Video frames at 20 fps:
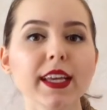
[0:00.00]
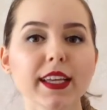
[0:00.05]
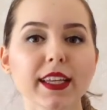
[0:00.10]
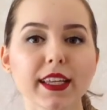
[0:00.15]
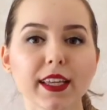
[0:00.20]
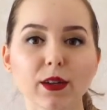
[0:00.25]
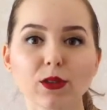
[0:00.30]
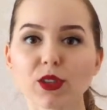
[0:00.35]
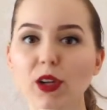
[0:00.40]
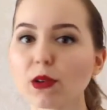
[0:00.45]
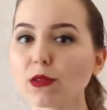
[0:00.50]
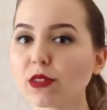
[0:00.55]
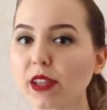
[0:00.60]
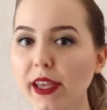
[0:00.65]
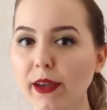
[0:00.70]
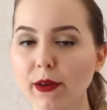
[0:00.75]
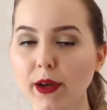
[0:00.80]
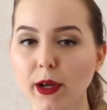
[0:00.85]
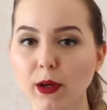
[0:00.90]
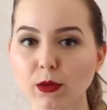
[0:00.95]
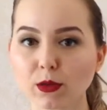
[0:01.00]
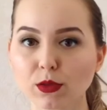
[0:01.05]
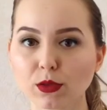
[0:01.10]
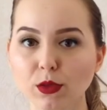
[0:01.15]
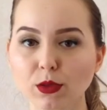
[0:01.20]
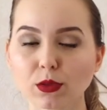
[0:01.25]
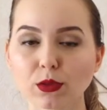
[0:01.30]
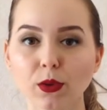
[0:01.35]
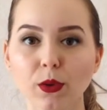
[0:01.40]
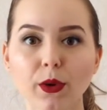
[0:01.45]
E eu já usei o
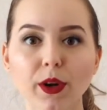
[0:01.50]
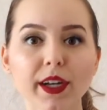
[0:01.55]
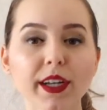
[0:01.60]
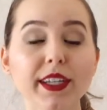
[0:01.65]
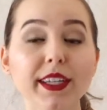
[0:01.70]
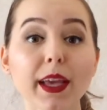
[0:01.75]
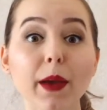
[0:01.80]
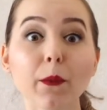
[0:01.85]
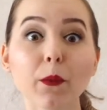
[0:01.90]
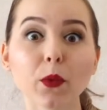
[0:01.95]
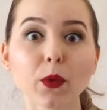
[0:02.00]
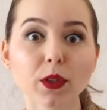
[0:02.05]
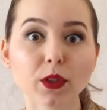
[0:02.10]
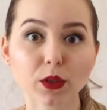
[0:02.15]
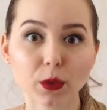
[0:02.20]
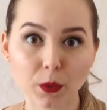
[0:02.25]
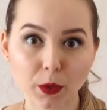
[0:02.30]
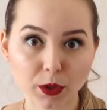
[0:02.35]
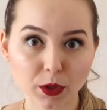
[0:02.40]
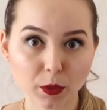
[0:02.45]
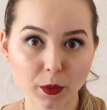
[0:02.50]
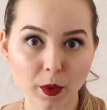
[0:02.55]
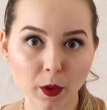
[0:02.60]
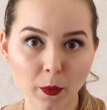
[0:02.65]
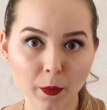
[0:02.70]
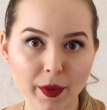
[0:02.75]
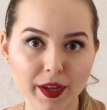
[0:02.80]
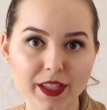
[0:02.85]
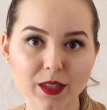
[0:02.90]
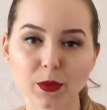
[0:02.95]
reconstrutor e é muito, muito
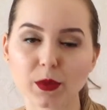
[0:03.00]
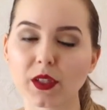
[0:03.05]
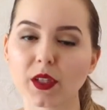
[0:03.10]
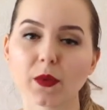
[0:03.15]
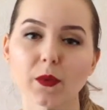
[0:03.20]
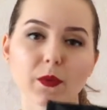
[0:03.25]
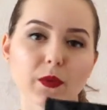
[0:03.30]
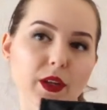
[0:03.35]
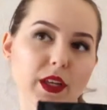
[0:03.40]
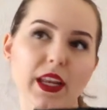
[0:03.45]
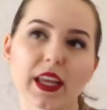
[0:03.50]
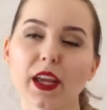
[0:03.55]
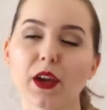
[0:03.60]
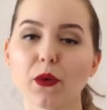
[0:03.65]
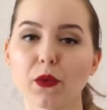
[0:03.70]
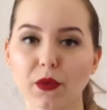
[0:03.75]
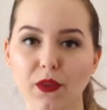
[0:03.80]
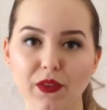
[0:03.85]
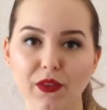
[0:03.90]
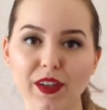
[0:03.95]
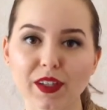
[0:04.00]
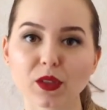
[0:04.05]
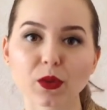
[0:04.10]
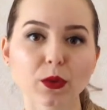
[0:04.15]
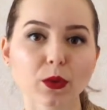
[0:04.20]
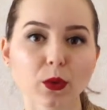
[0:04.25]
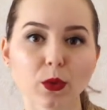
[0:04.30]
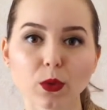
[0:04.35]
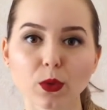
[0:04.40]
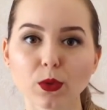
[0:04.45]
bom mesmo, assim, que nem eu que faço
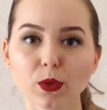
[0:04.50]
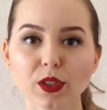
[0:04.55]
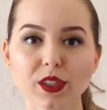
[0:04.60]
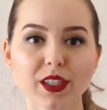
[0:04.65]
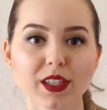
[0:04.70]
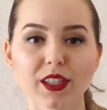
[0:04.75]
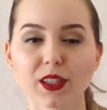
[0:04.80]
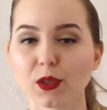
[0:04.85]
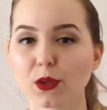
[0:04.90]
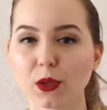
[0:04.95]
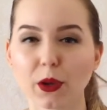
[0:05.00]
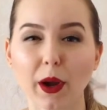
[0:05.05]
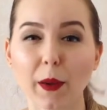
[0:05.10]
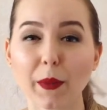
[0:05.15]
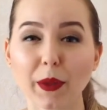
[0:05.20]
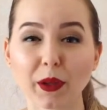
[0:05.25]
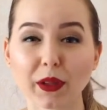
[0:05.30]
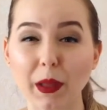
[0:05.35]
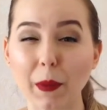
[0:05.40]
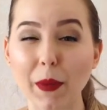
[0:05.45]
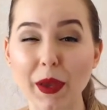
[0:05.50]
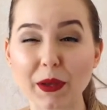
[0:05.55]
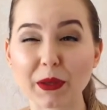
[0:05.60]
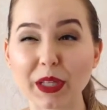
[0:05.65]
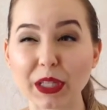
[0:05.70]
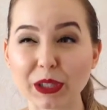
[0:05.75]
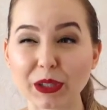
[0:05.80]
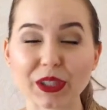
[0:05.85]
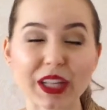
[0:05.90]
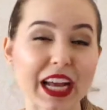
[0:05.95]
luzes, se seu cabelo tá meio
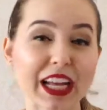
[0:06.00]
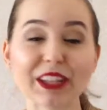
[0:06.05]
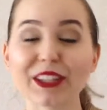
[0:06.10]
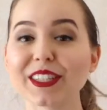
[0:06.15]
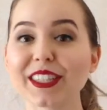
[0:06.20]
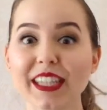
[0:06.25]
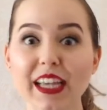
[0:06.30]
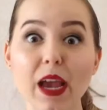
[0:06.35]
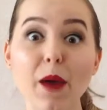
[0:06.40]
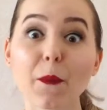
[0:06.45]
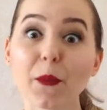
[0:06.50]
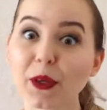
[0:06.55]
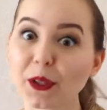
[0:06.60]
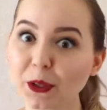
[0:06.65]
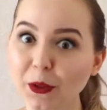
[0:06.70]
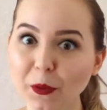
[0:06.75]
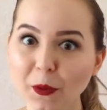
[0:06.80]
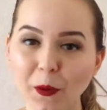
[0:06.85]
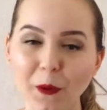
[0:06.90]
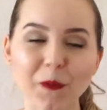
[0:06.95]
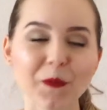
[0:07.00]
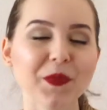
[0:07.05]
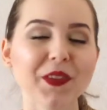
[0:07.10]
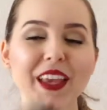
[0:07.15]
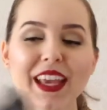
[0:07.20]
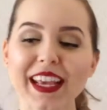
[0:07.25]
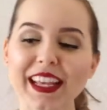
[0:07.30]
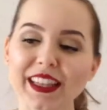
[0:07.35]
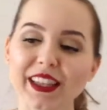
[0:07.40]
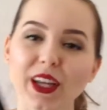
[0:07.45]
detonado, assim, é muito bom.
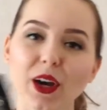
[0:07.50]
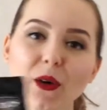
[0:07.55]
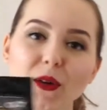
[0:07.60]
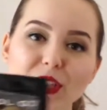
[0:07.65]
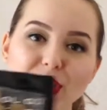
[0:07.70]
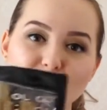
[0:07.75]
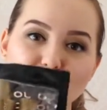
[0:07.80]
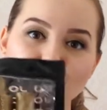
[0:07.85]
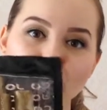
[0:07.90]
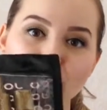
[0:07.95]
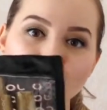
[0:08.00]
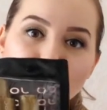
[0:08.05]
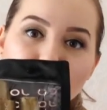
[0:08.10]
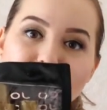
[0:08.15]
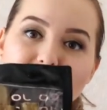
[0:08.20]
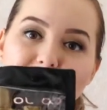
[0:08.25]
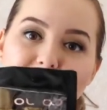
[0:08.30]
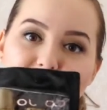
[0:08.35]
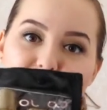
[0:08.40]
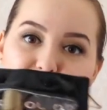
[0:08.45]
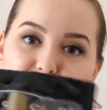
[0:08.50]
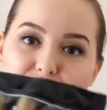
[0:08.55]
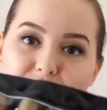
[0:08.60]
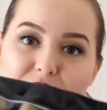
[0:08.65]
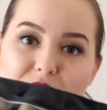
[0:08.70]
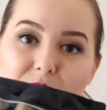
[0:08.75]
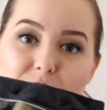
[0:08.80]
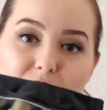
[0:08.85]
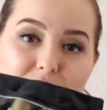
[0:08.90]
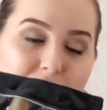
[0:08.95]
Então a gente ganhou esse
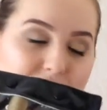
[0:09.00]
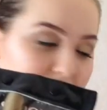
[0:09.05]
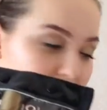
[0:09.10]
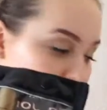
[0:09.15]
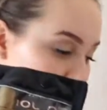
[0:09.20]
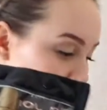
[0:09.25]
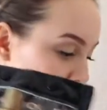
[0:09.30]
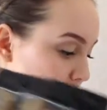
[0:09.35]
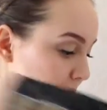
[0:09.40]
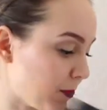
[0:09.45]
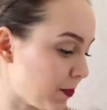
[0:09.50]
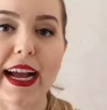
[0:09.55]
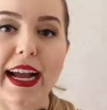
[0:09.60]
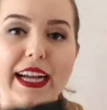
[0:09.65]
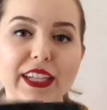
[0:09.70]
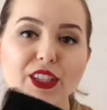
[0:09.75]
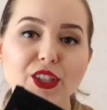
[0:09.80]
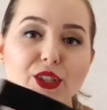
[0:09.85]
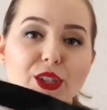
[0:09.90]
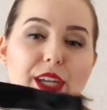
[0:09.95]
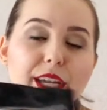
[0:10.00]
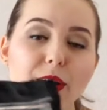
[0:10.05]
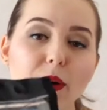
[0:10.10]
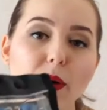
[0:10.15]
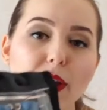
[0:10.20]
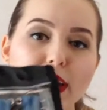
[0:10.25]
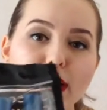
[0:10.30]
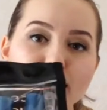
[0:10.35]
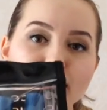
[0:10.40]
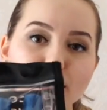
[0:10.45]
kitzinho aqui. A gente ganhou
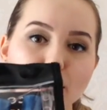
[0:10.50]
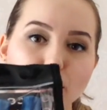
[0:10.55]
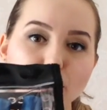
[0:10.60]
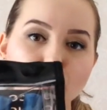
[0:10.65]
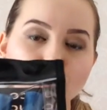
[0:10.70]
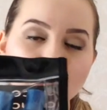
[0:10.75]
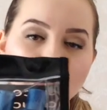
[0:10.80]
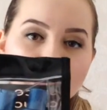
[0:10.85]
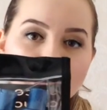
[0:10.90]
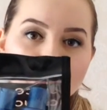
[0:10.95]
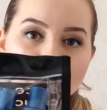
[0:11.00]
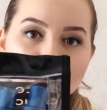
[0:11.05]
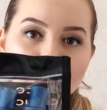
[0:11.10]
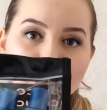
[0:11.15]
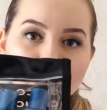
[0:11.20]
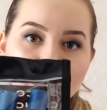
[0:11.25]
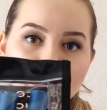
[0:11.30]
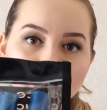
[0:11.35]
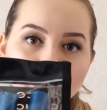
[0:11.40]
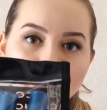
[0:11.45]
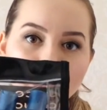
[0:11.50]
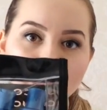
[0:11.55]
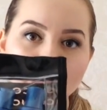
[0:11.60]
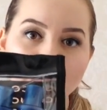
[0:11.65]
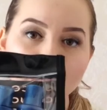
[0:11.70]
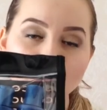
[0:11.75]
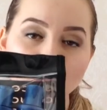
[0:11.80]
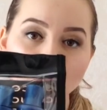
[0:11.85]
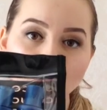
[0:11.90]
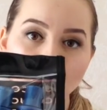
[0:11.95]
esse outro kitzinho aqui
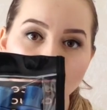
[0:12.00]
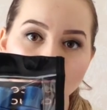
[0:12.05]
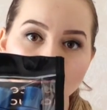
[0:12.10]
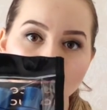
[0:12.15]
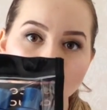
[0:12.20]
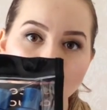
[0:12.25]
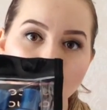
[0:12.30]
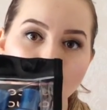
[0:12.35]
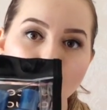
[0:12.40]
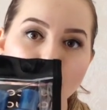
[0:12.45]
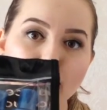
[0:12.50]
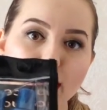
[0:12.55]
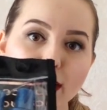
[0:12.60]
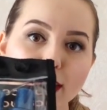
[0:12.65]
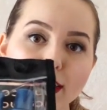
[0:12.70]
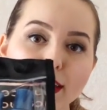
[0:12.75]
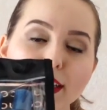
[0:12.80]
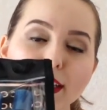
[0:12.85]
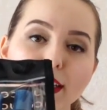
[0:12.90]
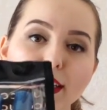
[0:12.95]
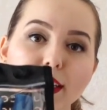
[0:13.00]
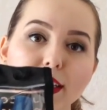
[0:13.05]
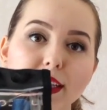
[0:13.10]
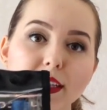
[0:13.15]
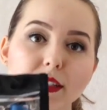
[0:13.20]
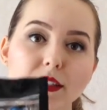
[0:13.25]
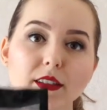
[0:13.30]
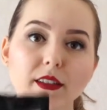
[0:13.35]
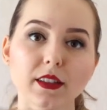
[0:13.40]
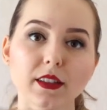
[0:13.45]
da Joico também, que,
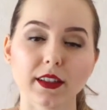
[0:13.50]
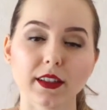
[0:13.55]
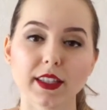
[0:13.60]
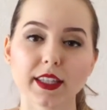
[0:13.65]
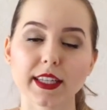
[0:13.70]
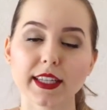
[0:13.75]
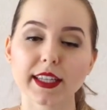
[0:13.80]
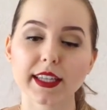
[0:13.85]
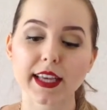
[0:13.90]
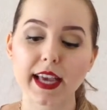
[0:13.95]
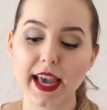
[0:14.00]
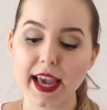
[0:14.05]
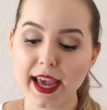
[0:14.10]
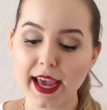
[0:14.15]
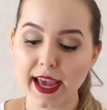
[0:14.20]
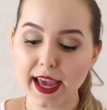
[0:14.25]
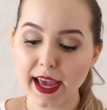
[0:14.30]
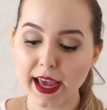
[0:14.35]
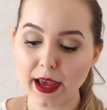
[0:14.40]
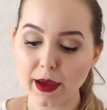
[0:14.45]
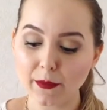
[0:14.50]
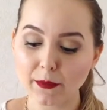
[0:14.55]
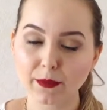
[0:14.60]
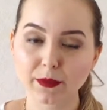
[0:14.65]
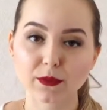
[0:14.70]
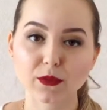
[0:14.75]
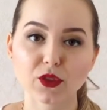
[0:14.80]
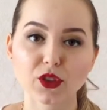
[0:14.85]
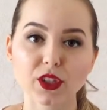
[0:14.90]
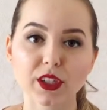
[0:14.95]
que é
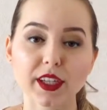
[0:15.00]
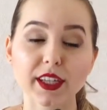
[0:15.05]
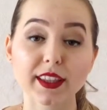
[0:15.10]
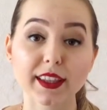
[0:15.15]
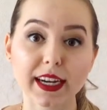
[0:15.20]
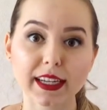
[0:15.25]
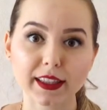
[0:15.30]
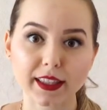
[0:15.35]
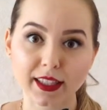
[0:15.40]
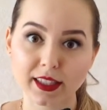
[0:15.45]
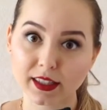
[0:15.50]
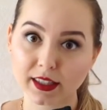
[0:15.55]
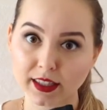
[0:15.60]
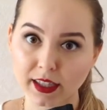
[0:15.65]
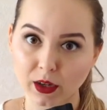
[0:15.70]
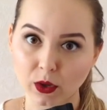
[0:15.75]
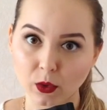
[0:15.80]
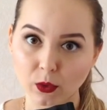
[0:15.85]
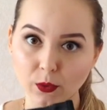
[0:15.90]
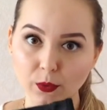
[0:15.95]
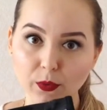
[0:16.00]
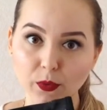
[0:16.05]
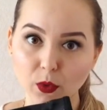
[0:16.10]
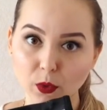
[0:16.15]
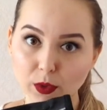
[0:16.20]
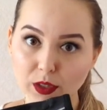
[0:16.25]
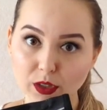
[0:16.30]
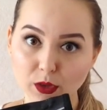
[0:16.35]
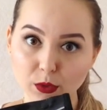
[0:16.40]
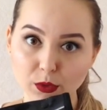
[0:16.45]
de hidratação,
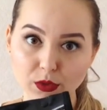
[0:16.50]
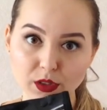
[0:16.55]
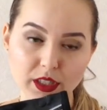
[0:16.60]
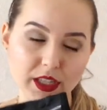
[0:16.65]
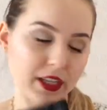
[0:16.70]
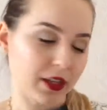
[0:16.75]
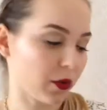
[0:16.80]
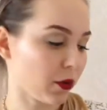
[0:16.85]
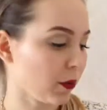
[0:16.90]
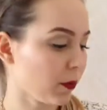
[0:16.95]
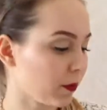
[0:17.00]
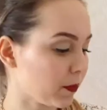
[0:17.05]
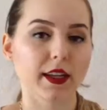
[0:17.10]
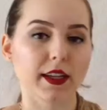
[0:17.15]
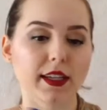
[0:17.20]
o azulzinho.